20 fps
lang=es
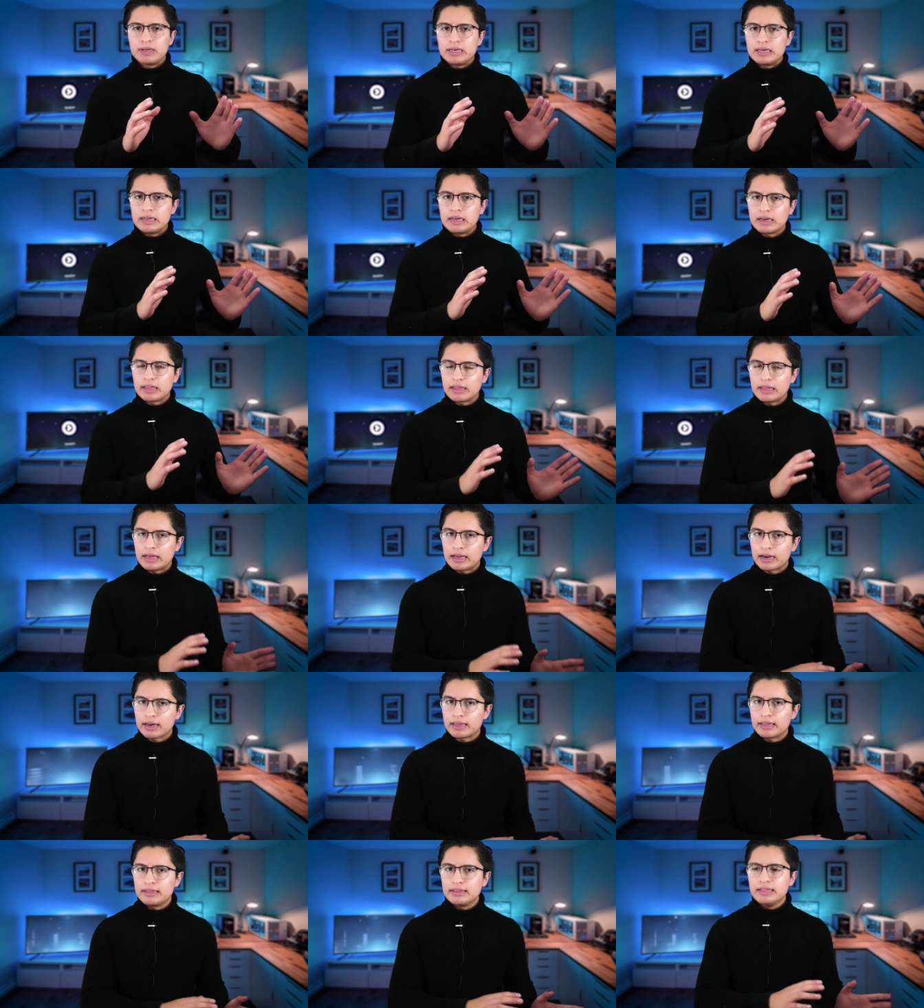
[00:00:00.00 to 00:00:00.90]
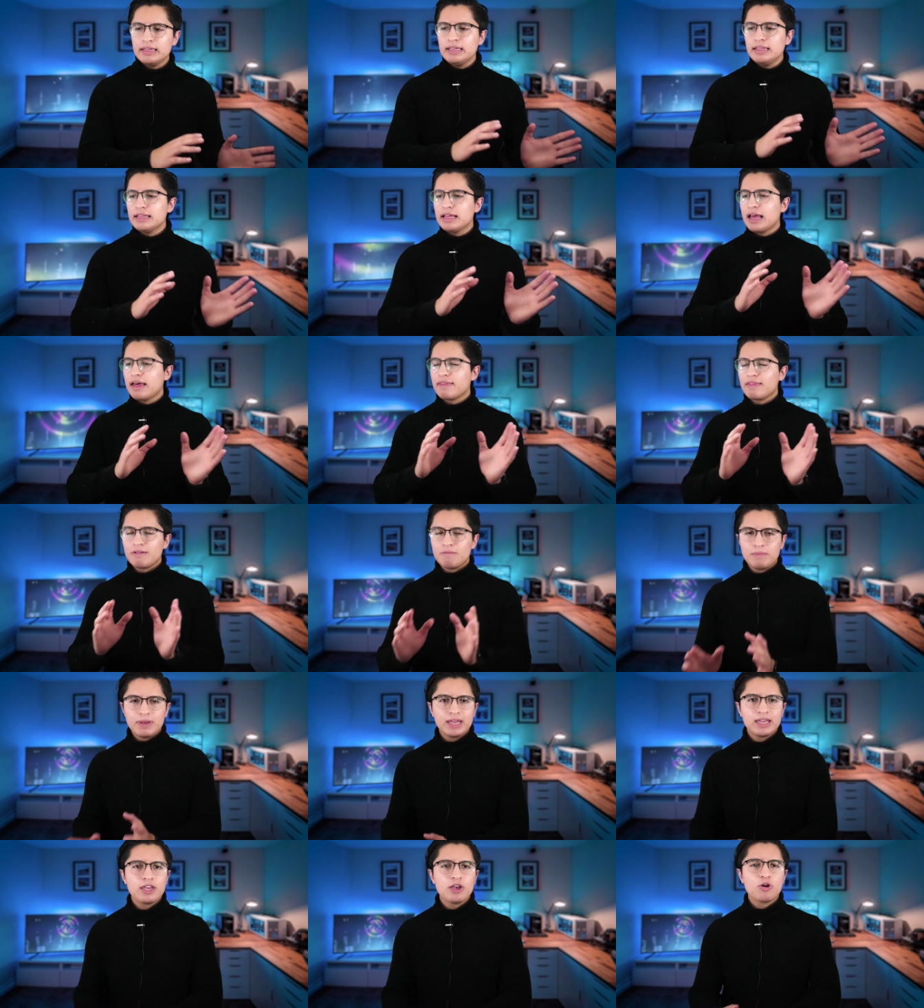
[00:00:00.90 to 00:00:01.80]
venir de Argentina, de
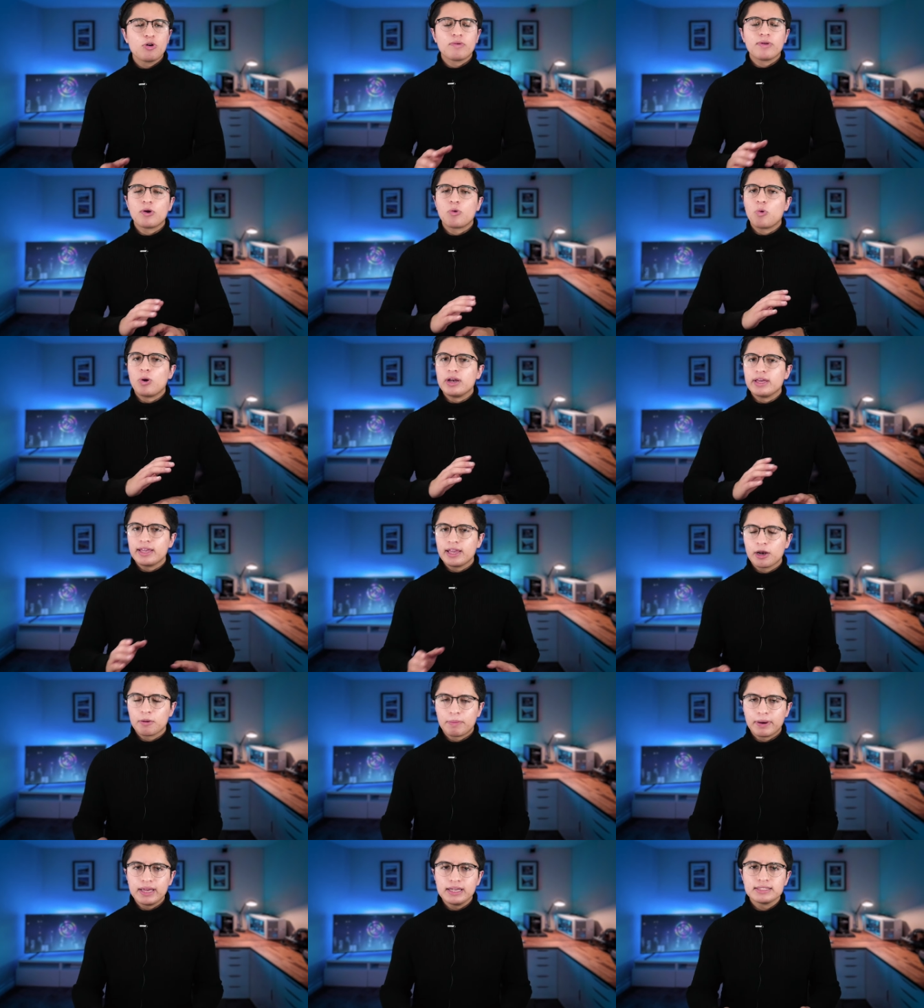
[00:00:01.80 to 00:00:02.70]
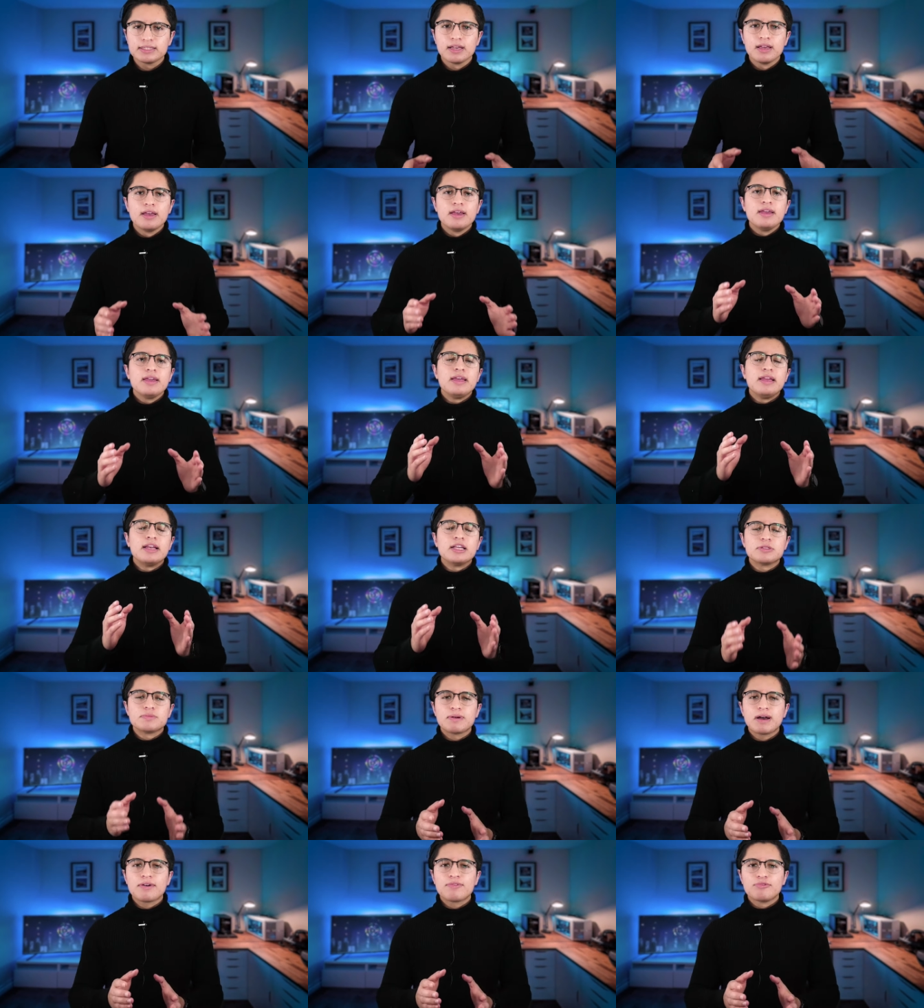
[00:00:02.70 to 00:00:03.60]
México, de cualquier país y
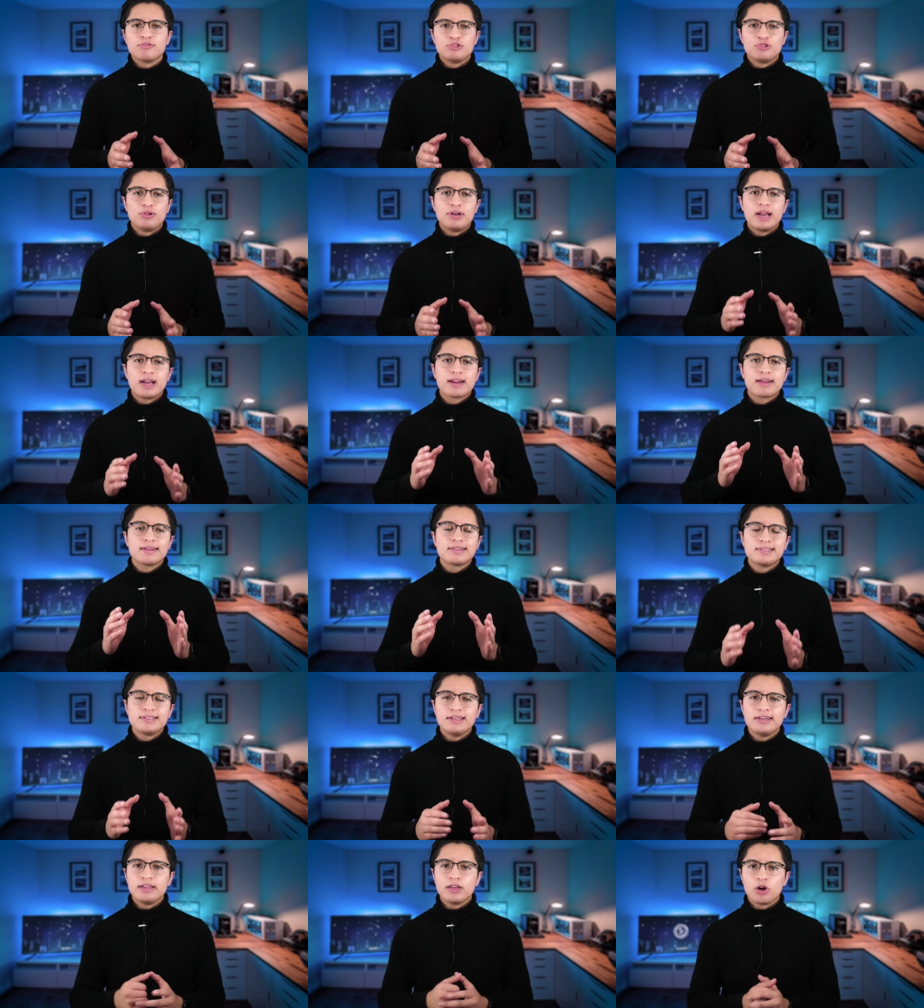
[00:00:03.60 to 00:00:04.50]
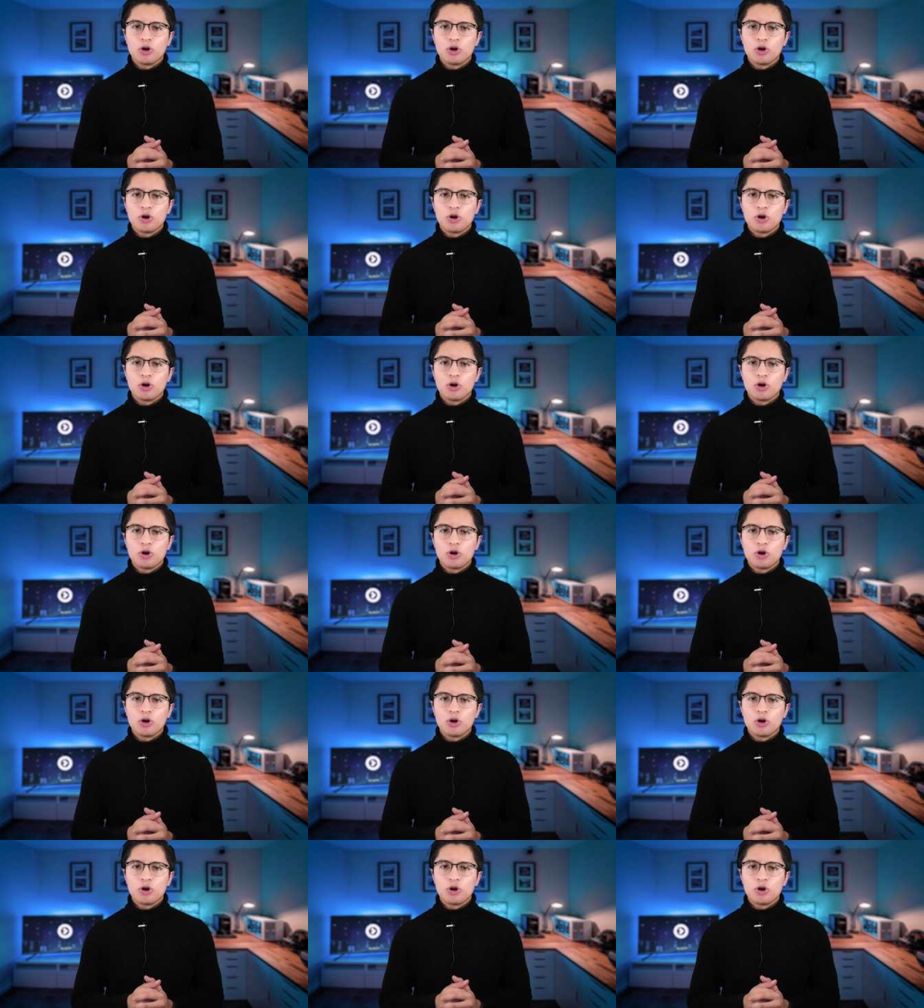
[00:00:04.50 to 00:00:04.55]
les va a funcionar sin